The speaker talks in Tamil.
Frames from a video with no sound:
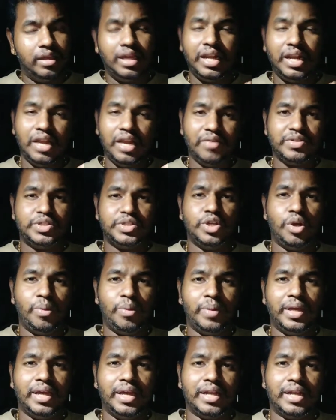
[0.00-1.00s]
என்ன விஷயம்
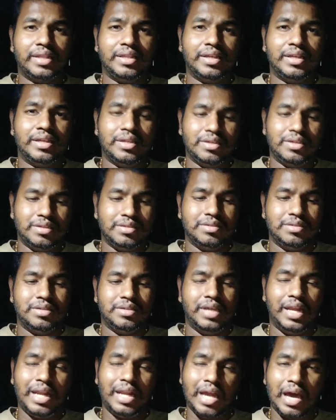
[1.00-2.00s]
அப்படிங்கிறது
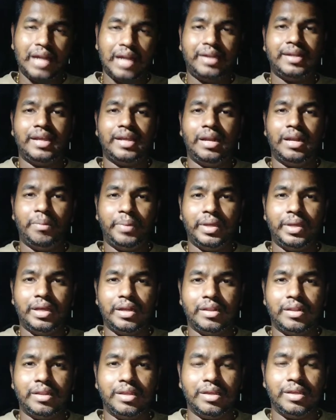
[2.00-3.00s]
என்ன ஆர்டிக்கல்
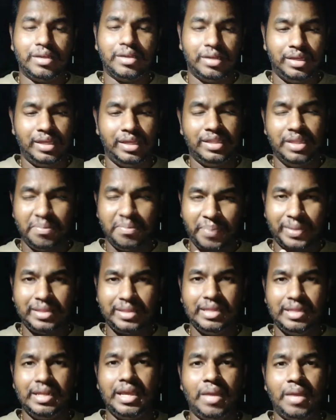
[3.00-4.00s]
அப்படிங்கிறது எந்த
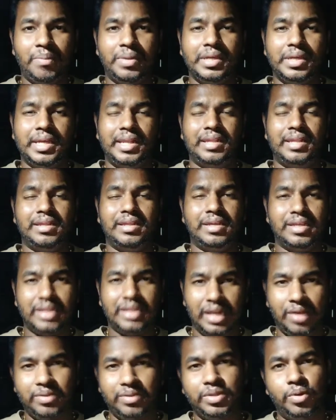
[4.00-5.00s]
பத்திரிக்கை அப்படிங்கிறது
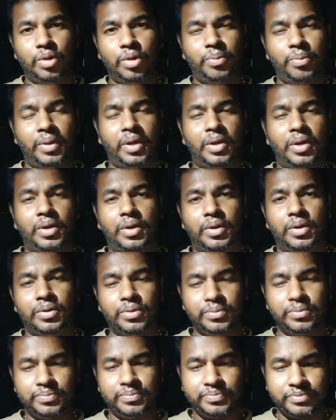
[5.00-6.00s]
இதெல்லாம் வந்து ஒரு பக்கம்
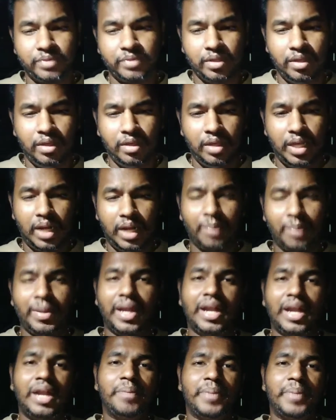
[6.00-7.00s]
இருக்கட்டும் நம்ம
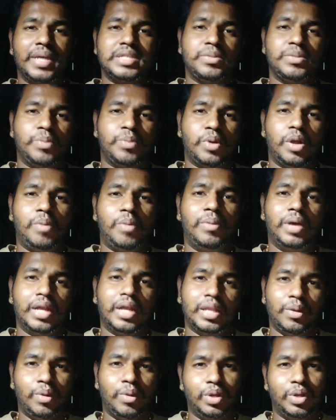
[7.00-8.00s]
என்னென்ன பேச போகிறோம்
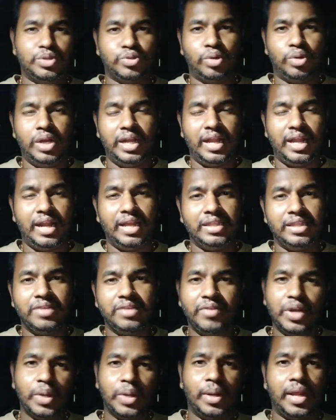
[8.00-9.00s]
அப்படிங்கிறத உங்களுக்கு சொல்லிட்டாலே இந்த
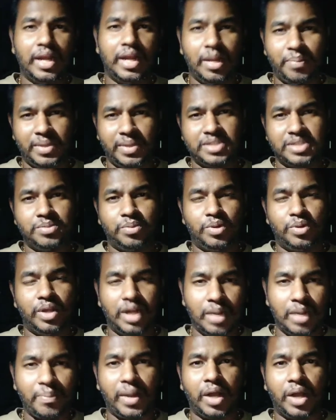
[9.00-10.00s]
வீடியோவில் என்ன பேச போகிறோம்
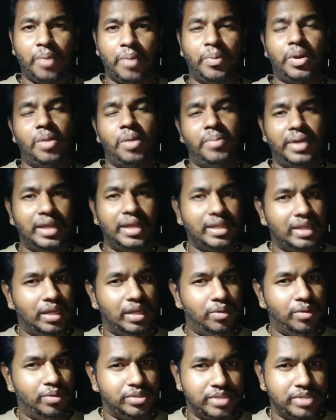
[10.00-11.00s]
என்ன பார்க்க போகிறோம்
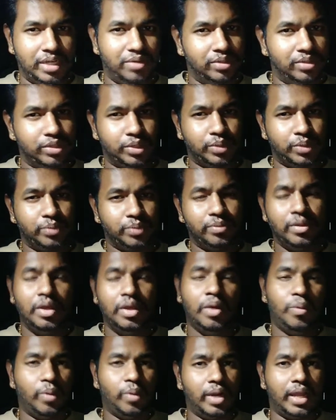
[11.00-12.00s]
அப்படிங்கிறதெல்லாம் ஒரு சைடு வந்துடும்
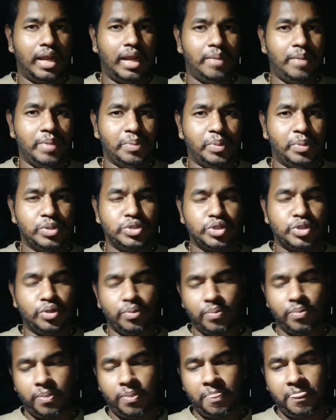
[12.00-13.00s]
உங்களுக்கு எல்லாமே
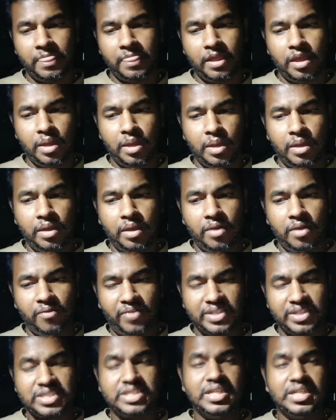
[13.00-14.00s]
புரிஞ்சிடும்
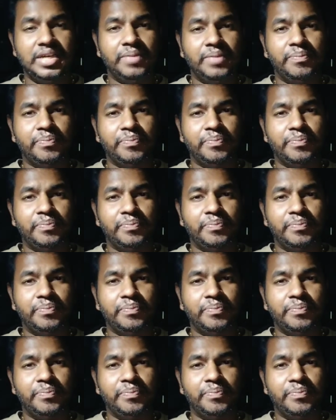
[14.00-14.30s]
ஃபஸ்ட்டு